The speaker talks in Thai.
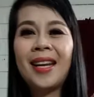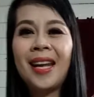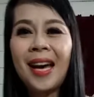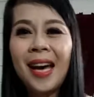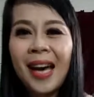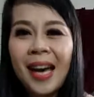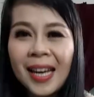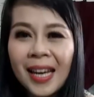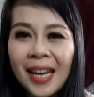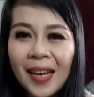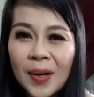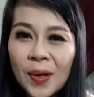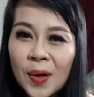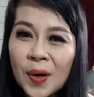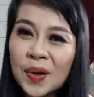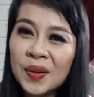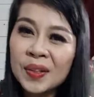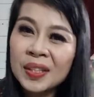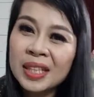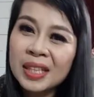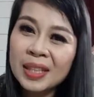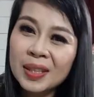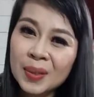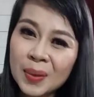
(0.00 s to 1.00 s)
นะคะ นักร้อง
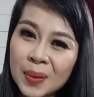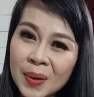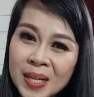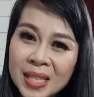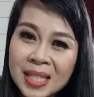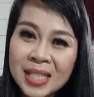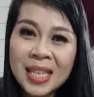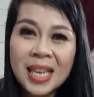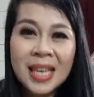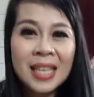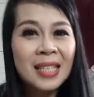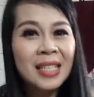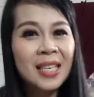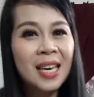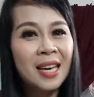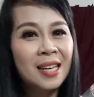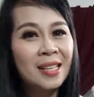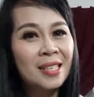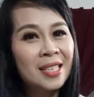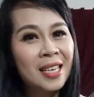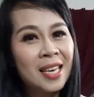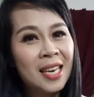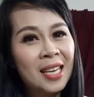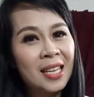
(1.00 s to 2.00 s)
ตัวจริงเสียง
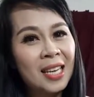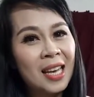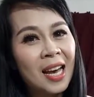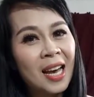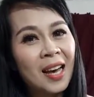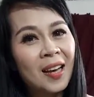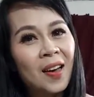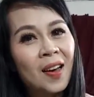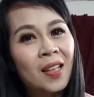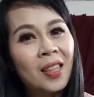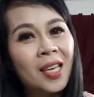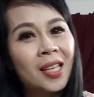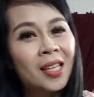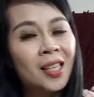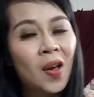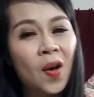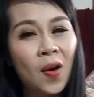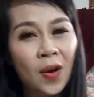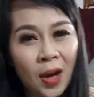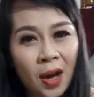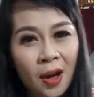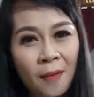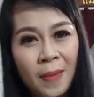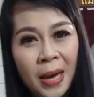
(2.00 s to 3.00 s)
จริงนะก็ติดต่
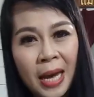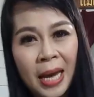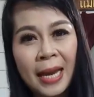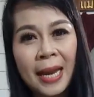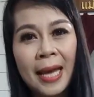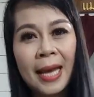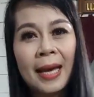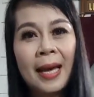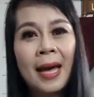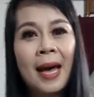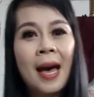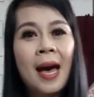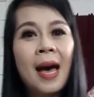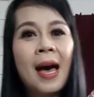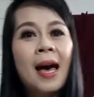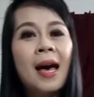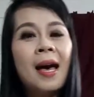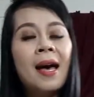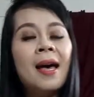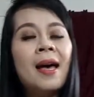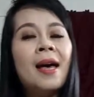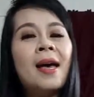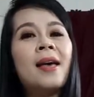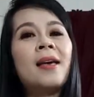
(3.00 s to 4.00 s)
อเข้ามานะคะ
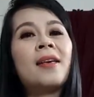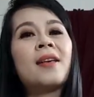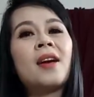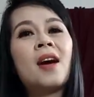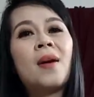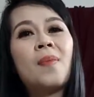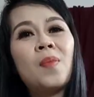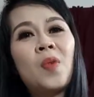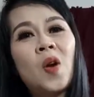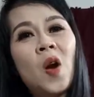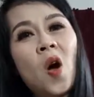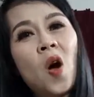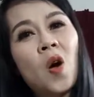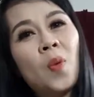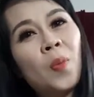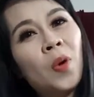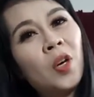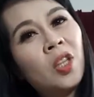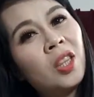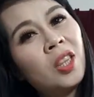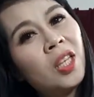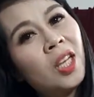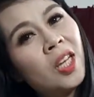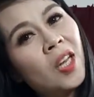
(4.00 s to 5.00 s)
คำร้องม
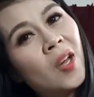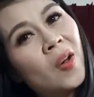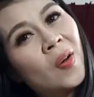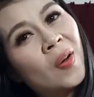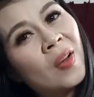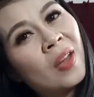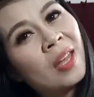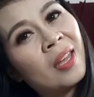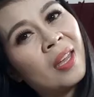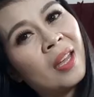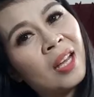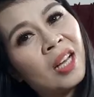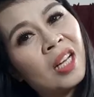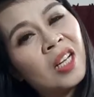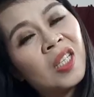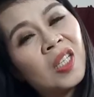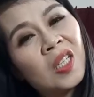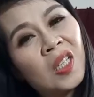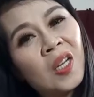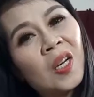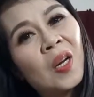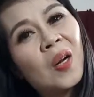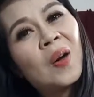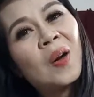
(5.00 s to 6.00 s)
ดตะนอย
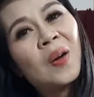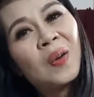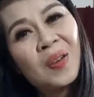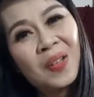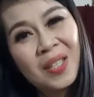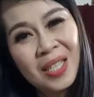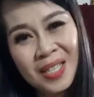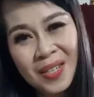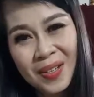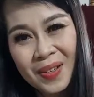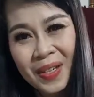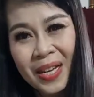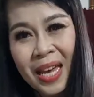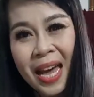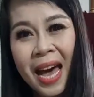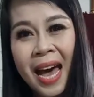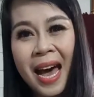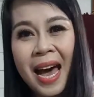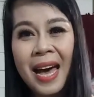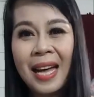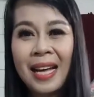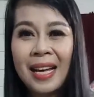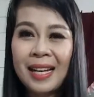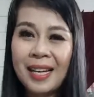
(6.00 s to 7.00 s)
รอคุณอยู่
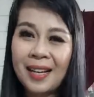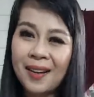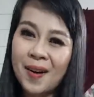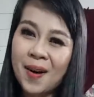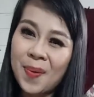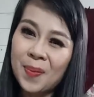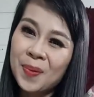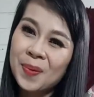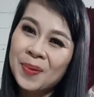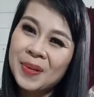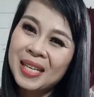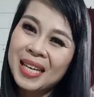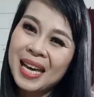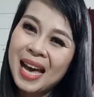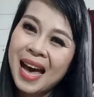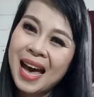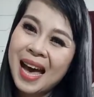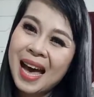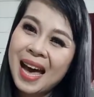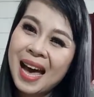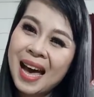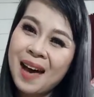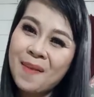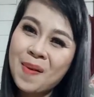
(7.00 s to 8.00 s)
ค่ะ ขอบคุณ
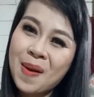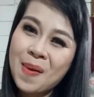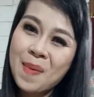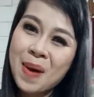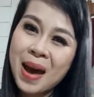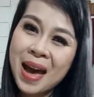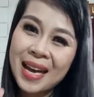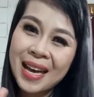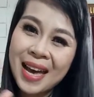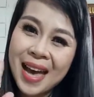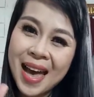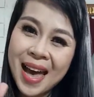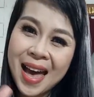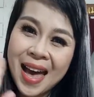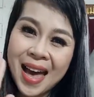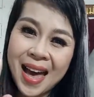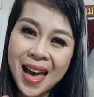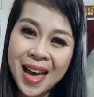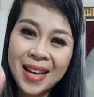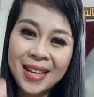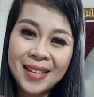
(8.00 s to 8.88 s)
ค่ะ บ๊ายบายค่ะ